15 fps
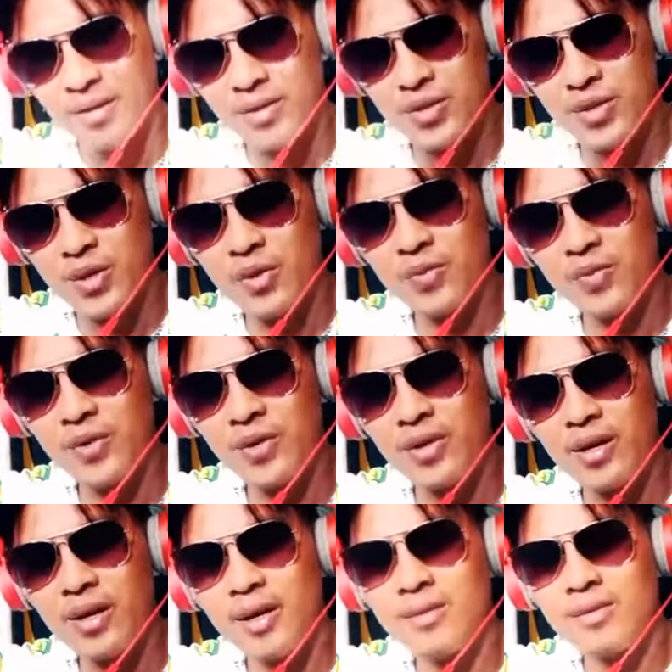Don't
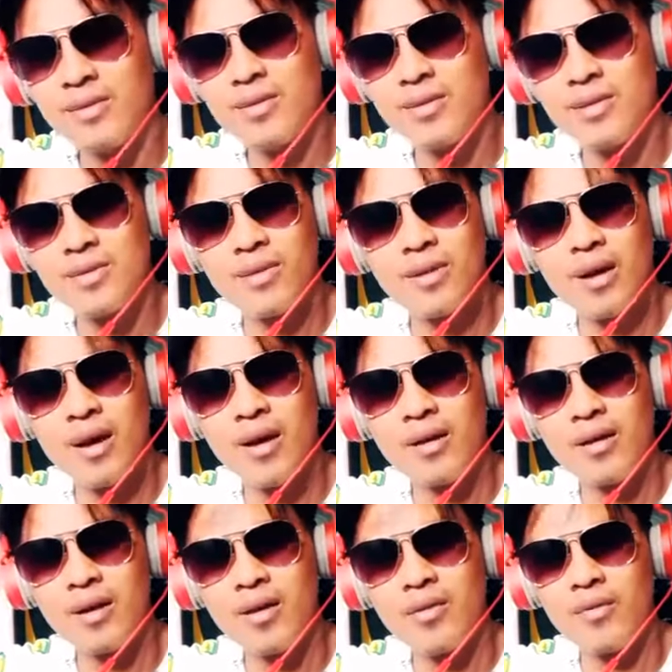forget to
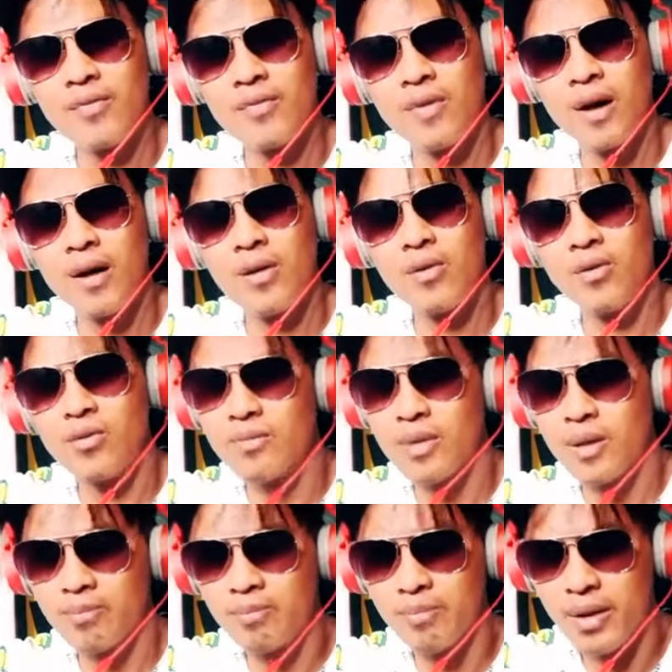like and follow
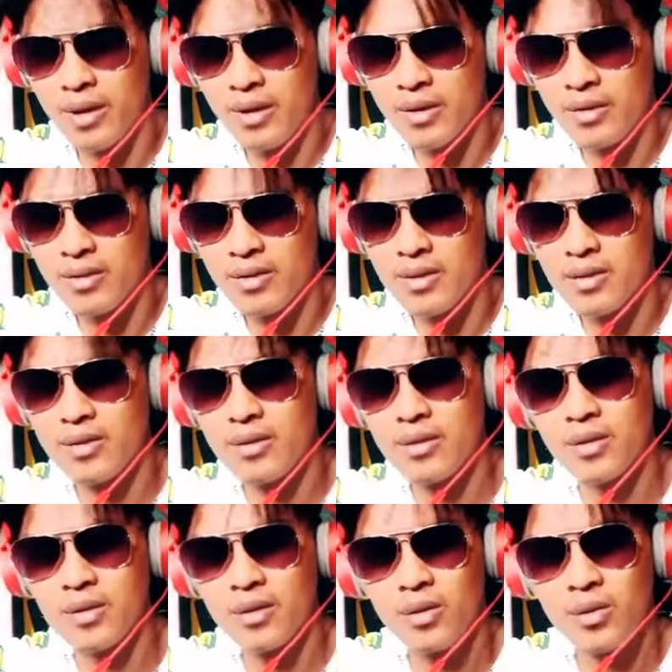my page,
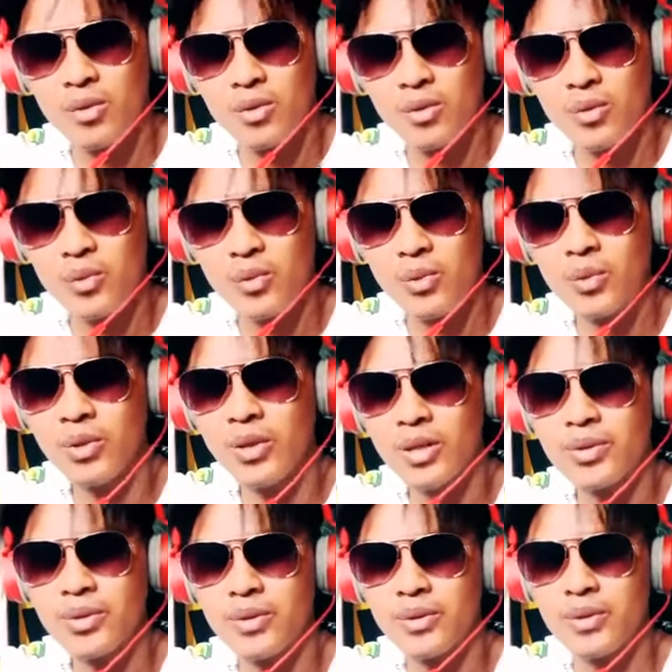
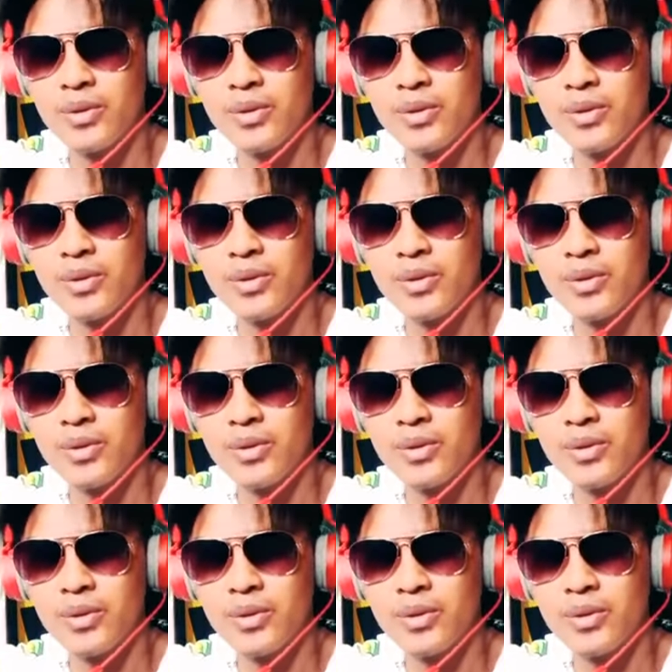Kuya Jewel.